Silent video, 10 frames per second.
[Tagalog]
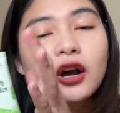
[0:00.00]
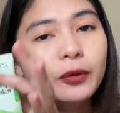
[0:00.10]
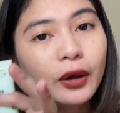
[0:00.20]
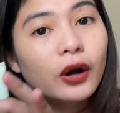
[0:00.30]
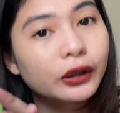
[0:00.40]

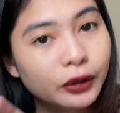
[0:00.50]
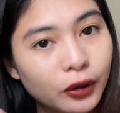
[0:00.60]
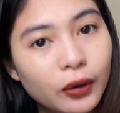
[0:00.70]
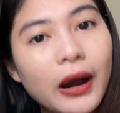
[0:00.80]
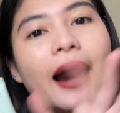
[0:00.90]
We all
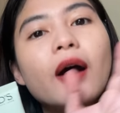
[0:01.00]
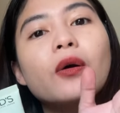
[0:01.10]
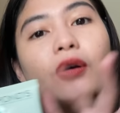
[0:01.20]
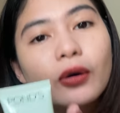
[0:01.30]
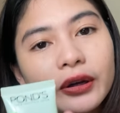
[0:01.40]
know
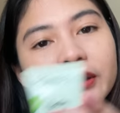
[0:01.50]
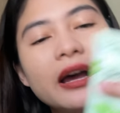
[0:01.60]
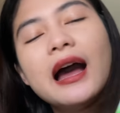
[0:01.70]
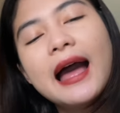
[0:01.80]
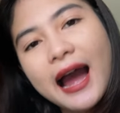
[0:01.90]
how
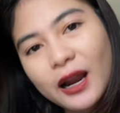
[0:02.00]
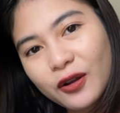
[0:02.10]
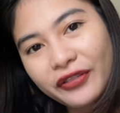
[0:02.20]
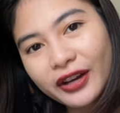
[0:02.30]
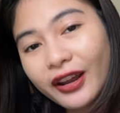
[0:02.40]
good
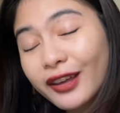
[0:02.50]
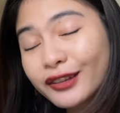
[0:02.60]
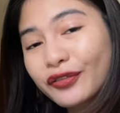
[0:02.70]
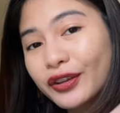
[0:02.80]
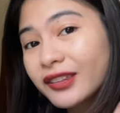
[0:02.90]
aloe vera
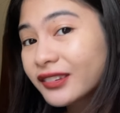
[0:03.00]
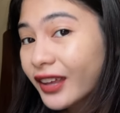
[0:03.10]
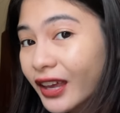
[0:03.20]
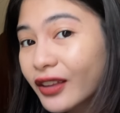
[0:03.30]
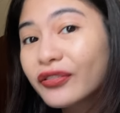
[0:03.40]
is for the
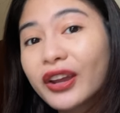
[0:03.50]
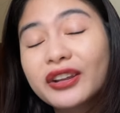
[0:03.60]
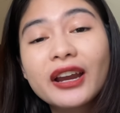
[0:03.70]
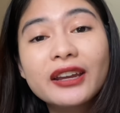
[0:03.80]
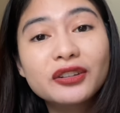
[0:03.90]
skin,
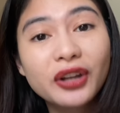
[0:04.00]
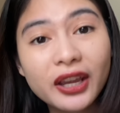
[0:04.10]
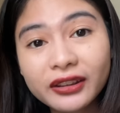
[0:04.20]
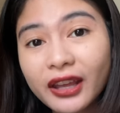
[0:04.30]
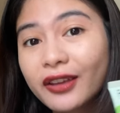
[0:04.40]
very
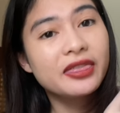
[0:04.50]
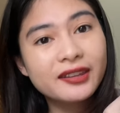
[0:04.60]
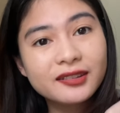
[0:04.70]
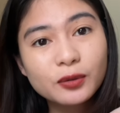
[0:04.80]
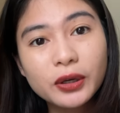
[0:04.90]
hydrating.
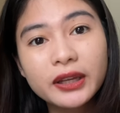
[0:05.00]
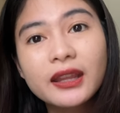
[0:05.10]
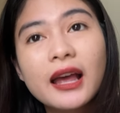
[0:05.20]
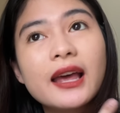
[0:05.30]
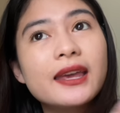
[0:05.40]
This
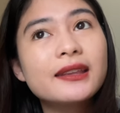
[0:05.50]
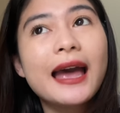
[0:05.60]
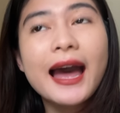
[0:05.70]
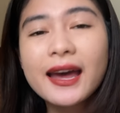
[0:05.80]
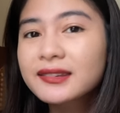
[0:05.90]
one, it
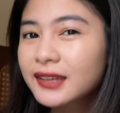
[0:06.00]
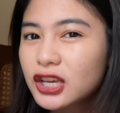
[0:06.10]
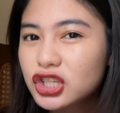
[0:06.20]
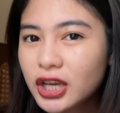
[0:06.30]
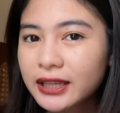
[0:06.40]
has a
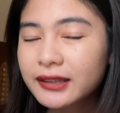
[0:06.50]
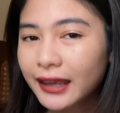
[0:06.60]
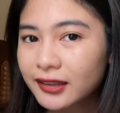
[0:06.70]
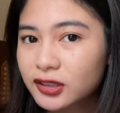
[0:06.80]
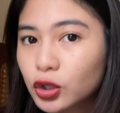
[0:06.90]
jelly
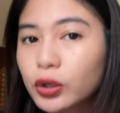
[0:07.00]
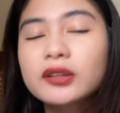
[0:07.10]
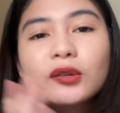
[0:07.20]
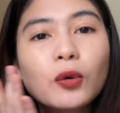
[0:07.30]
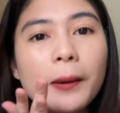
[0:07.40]
texture.
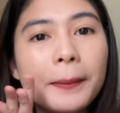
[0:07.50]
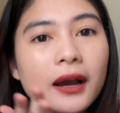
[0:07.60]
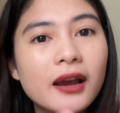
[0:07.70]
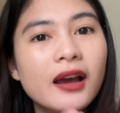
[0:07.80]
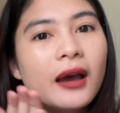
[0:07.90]
So,
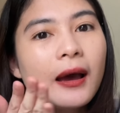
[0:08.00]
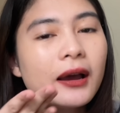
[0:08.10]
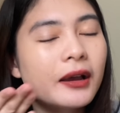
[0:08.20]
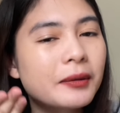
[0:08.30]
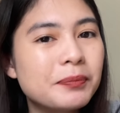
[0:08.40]
kapag
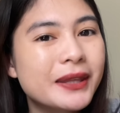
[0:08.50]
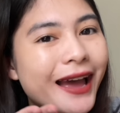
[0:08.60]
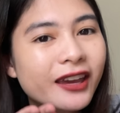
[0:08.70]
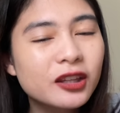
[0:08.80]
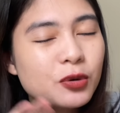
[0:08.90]

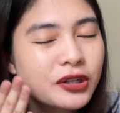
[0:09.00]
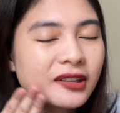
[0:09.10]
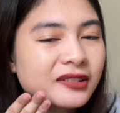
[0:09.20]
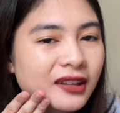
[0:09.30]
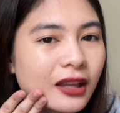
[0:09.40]
pinahid mo siya
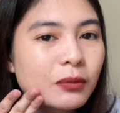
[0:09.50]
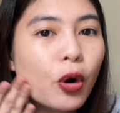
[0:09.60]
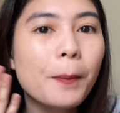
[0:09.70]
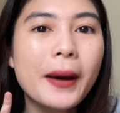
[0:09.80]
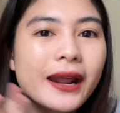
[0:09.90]
sa skin
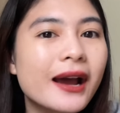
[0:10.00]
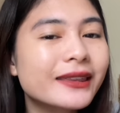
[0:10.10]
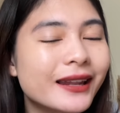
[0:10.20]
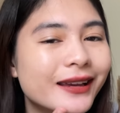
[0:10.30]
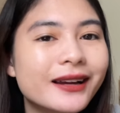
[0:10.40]
mo, para ka
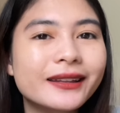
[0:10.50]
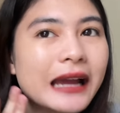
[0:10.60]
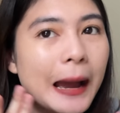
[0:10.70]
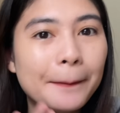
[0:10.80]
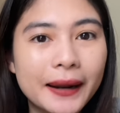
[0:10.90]
talagang
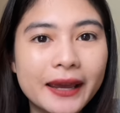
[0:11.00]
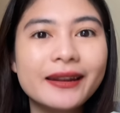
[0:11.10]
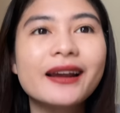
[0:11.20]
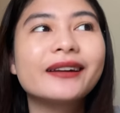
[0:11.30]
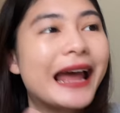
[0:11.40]
nag-apply
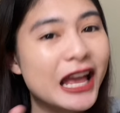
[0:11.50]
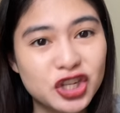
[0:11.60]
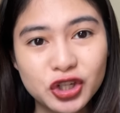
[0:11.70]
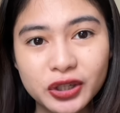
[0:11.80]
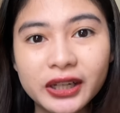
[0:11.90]
ng
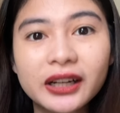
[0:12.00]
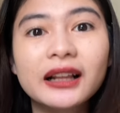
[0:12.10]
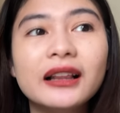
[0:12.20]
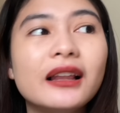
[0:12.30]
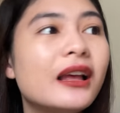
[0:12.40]

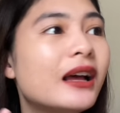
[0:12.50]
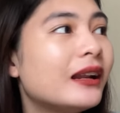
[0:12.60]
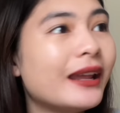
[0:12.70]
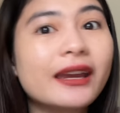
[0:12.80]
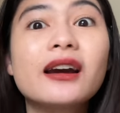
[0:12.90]
natural,
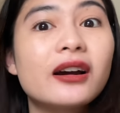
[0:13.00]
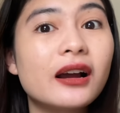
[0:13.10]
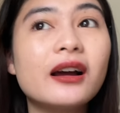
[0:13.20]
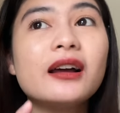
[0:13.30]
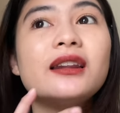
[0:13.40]
like,
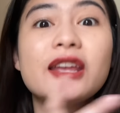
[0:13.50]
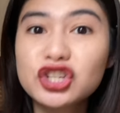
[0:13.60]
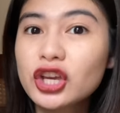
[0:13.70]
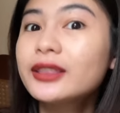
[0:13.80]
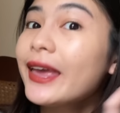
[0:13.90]

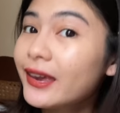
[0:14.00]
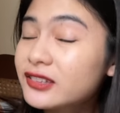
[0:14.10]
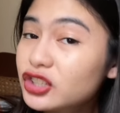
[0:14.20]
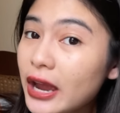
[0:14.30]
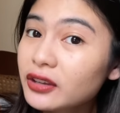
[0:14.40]
legit
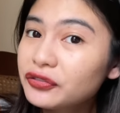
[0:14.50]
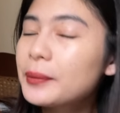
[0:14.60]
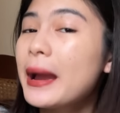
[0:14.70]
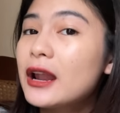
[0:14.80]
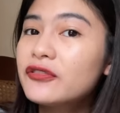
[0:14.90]
extract from aloe